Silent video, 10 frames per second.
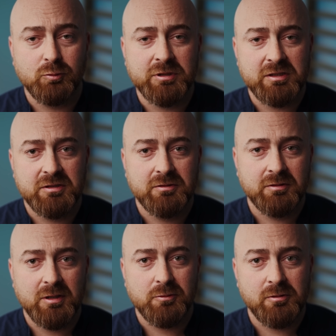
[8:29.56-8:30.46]
udać się do
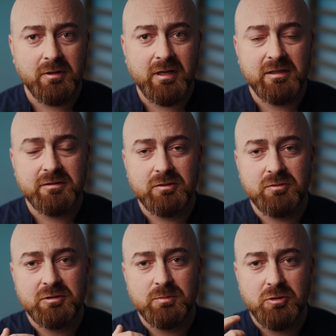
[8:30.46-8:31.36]
neurologa, dlatego
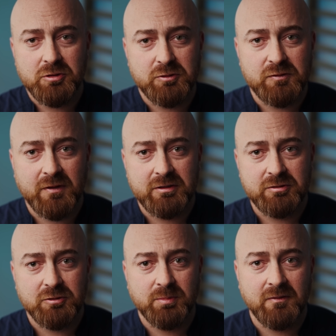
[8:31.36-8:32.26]
że może to
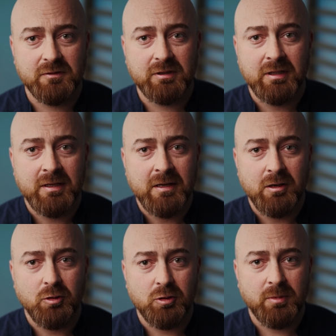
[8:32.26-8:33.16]
świadczyć o pewnych
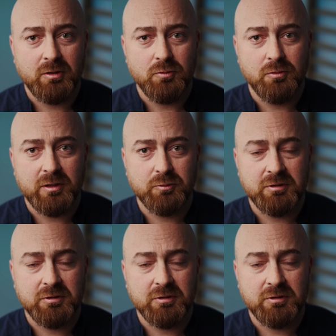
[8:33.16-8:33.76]
chorobach układu